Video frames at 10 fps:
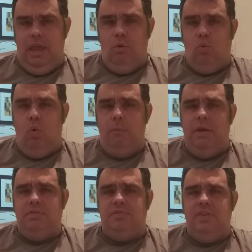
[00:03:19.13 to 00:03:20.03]
eu
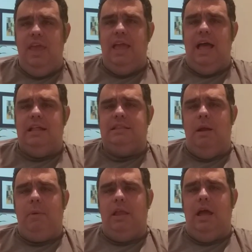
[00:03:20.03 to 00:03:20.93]
comecei a
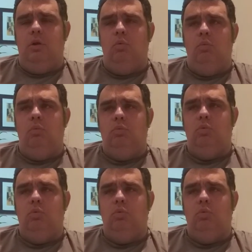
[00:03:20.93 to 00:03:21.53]
trabalhar num,